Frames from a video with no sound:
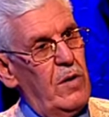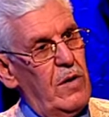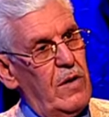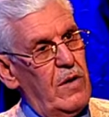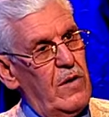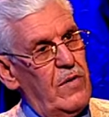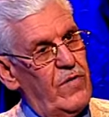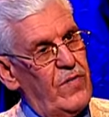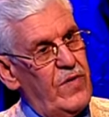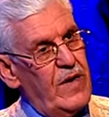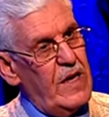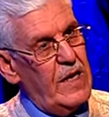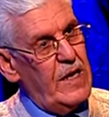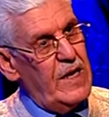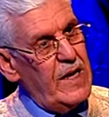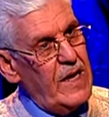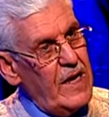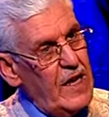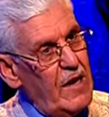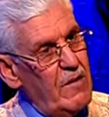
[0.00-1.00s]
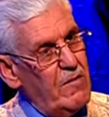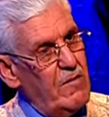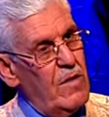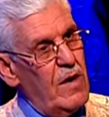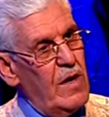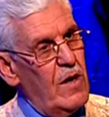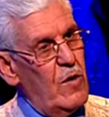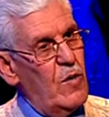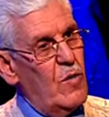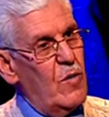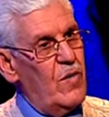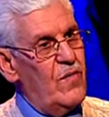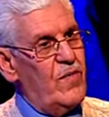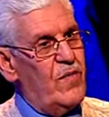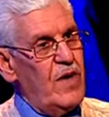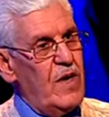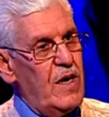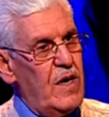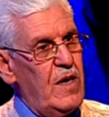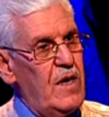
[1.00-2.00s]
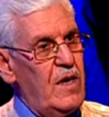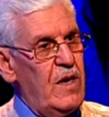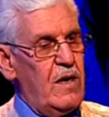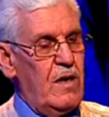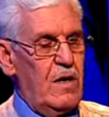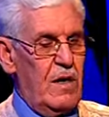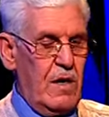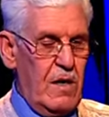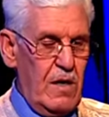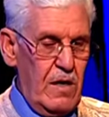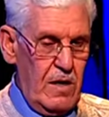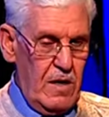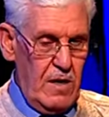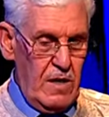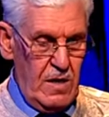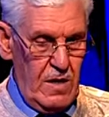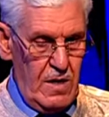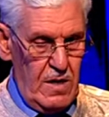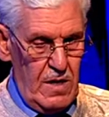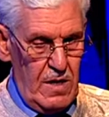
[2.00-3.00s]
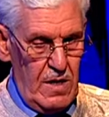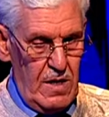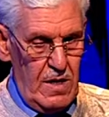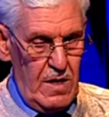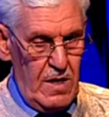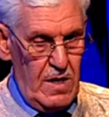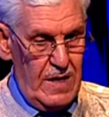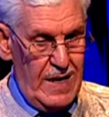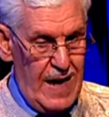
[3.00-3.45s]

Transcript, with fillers: فيه العلم وفيه آه،